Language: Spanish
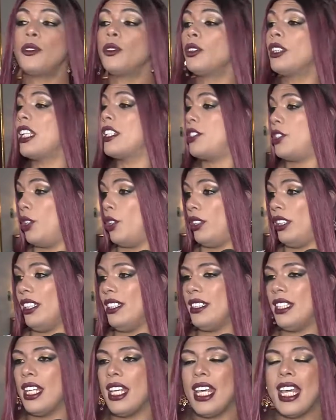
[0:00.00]

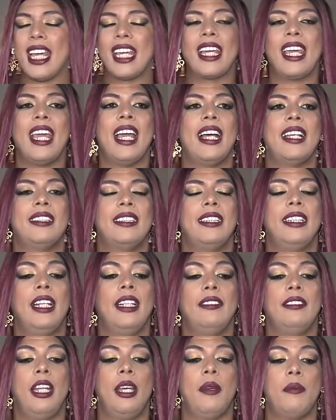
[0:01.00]
fundaciones que hacen
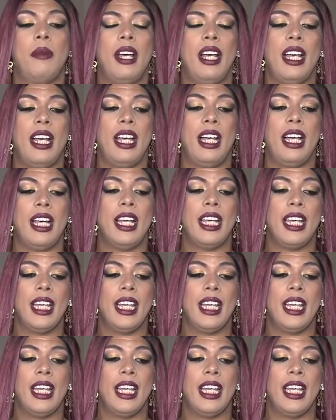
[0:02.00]
el tema